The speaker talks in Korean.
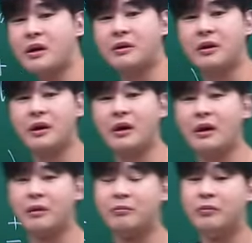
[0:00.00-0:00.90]

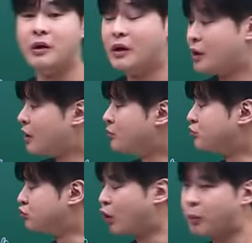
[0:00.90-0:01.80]
생각해?
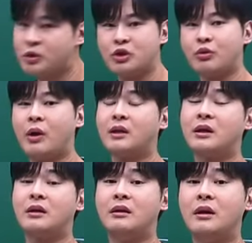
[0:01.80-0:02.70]
물어보지도
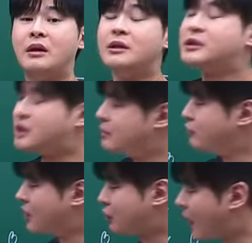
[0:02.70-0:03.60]
않아.
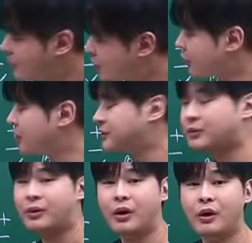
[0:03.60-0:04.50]
지문에도 안 적혀
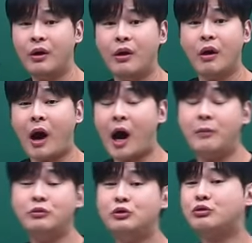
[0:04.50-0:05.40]
있어.
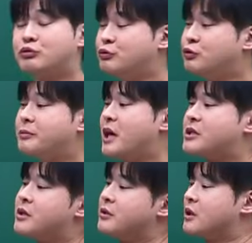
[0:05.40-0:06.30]
아무도
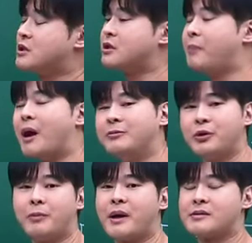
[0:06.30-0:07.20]
궁금해하지 않는데 지
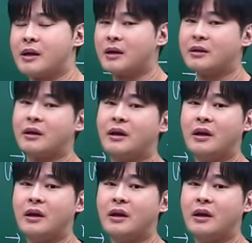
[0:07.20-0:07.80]
마음대로 막 생각해.